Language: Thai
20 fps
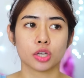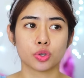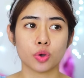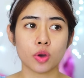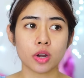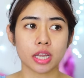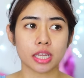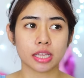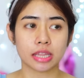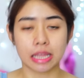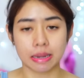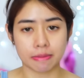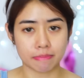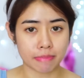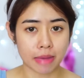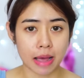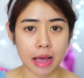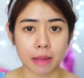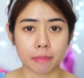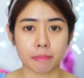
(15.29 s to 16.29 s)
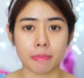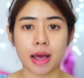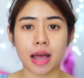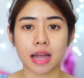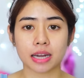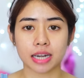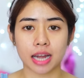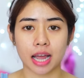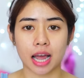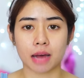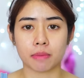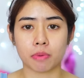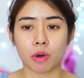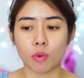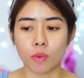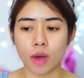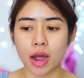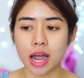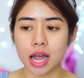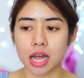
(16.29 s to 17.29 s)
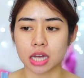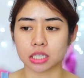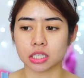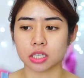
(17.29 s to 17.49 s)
ช่วงนี้ติดมาร์กมากนะคะเพราะว่า